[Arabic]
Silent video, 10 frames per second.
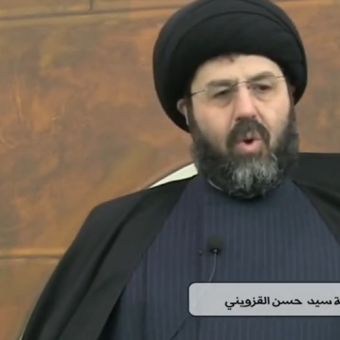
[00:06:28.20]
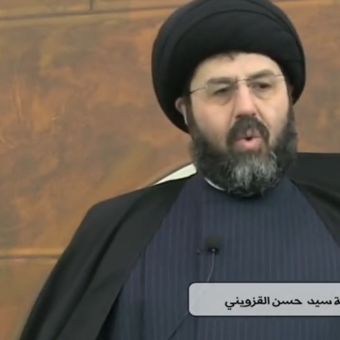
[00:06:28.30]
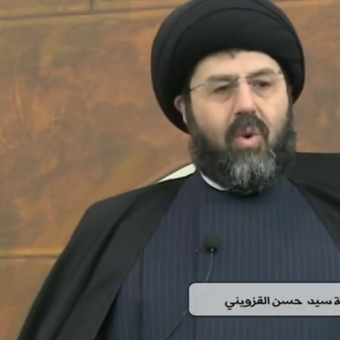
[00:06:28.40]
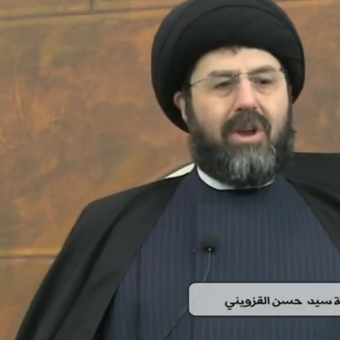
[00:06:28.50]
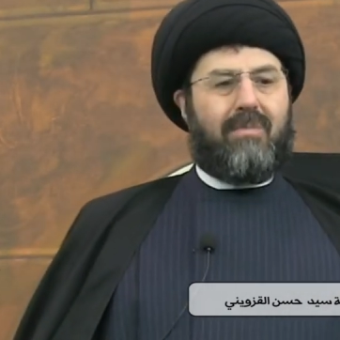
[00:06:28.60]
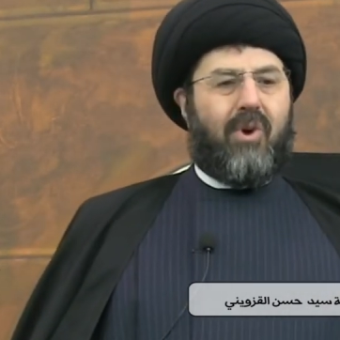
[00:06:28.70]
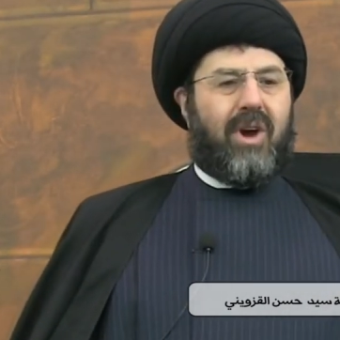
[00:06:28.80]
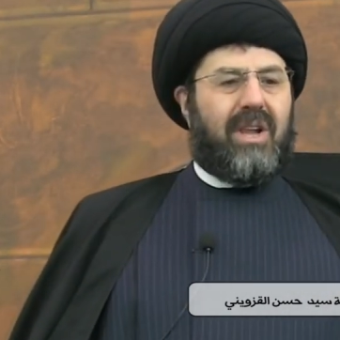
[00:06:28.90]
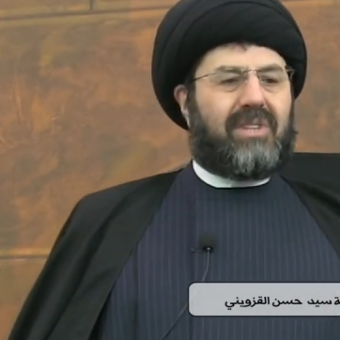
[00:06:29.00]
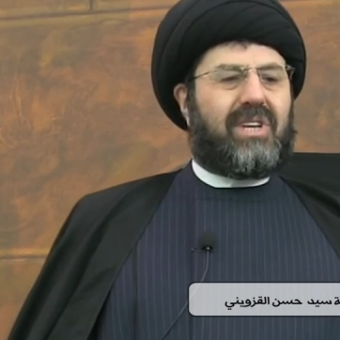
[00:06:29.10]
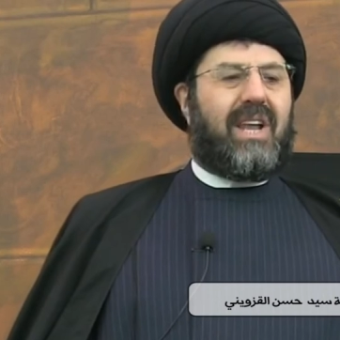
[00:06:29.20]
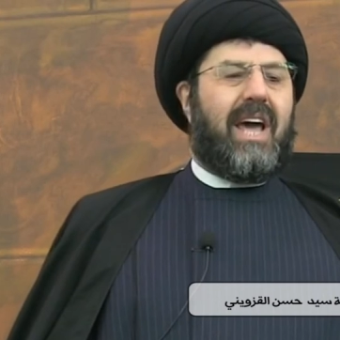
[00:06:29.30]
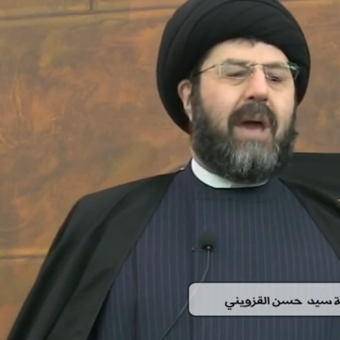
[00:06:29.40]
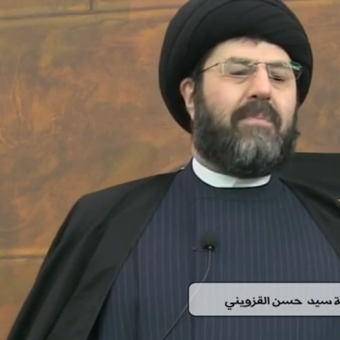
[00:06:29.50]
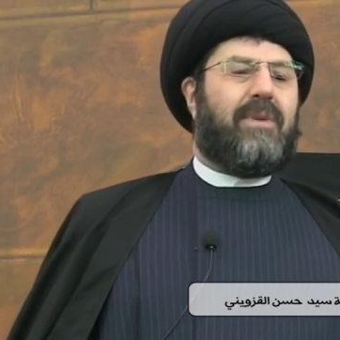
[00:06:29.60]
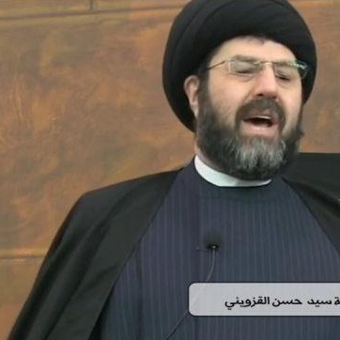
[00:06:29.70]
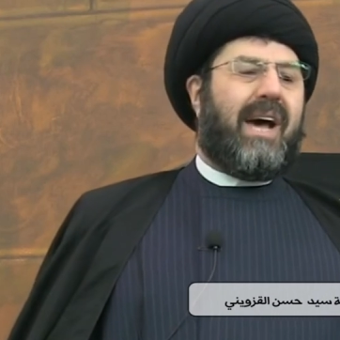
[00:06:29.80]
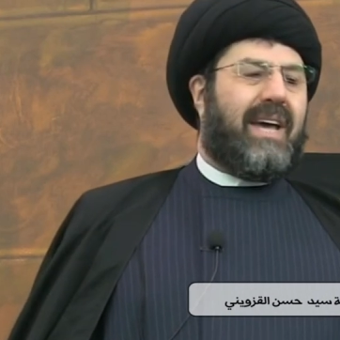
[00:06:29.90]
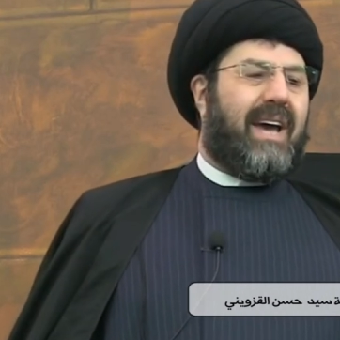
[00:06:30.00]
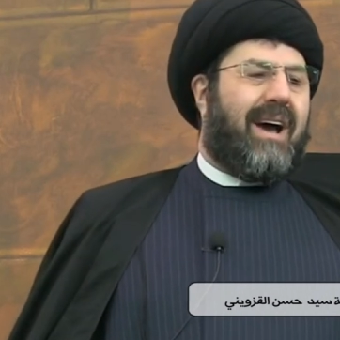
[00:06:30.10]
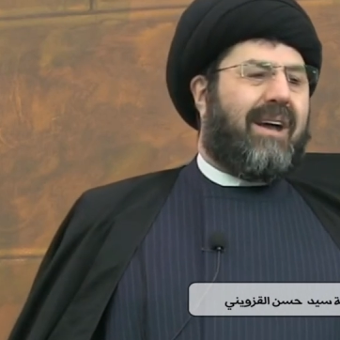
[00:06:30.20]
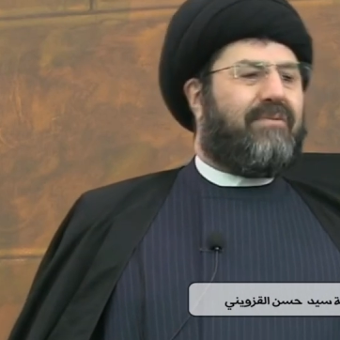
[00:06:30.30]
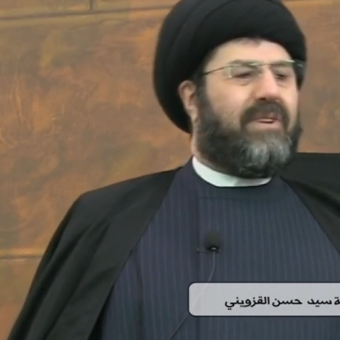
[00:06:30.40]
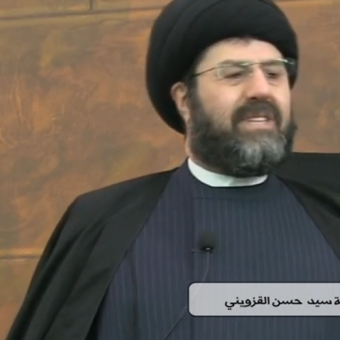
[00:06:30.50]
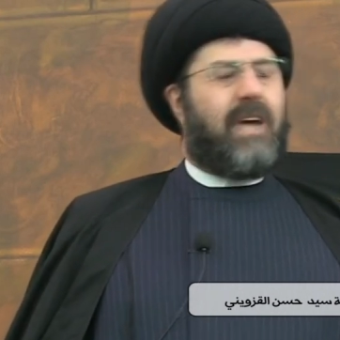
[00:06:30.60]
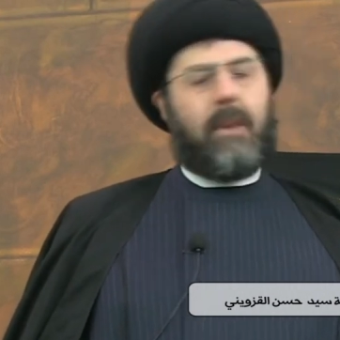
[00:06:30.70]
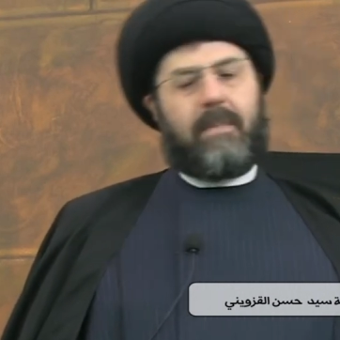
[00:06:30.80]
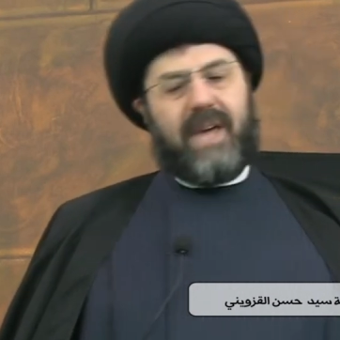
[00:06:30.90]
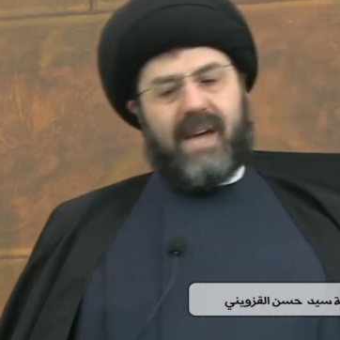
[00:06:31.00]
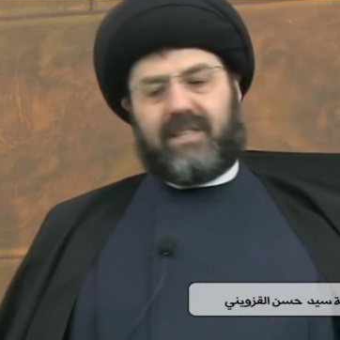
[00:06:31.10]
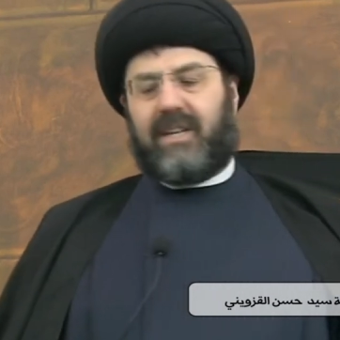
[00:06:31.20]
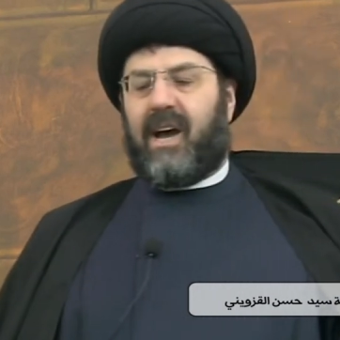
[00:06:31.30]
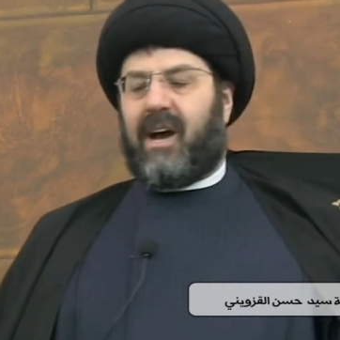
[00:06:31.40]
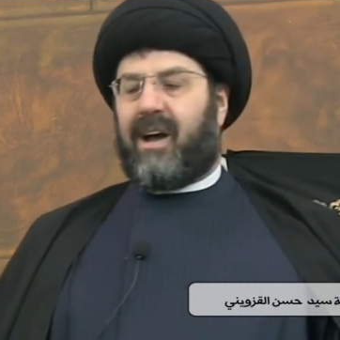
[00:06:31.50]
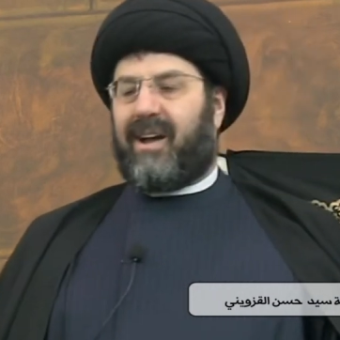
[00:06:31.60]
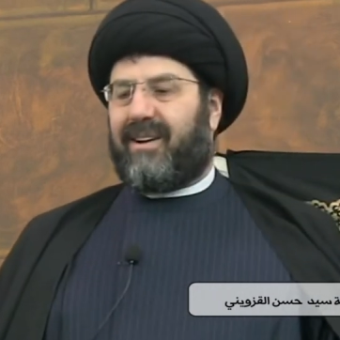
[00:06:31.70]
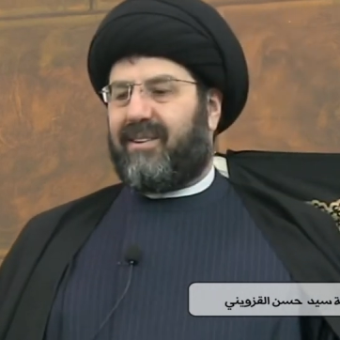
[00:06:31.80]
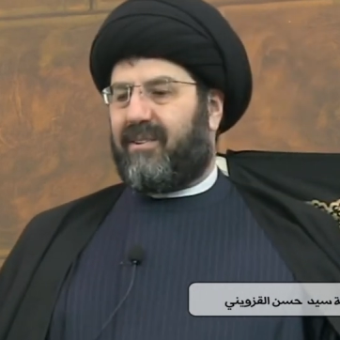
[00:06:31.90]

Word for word: والمخلصة لأبنائها في تربيتها